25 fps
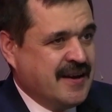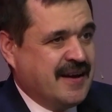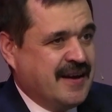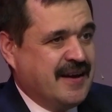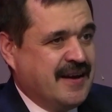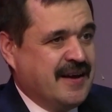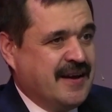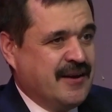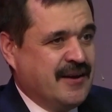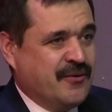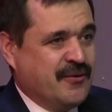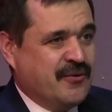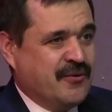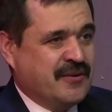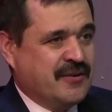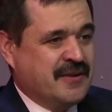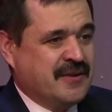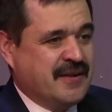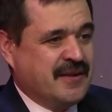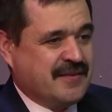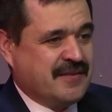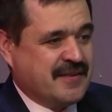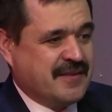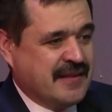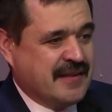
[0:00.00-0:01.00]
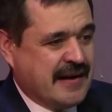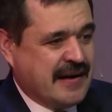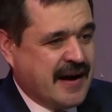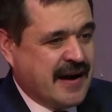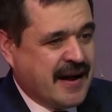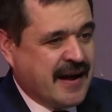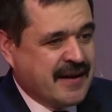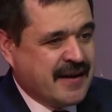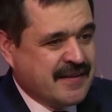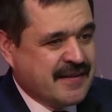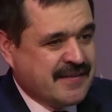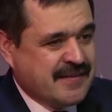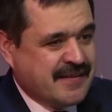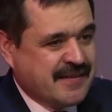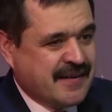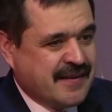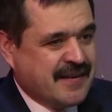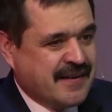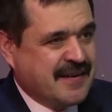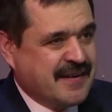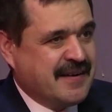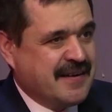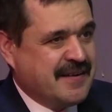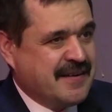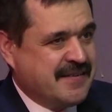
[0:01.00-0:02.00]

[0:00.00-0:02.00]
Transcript: или он задыхается,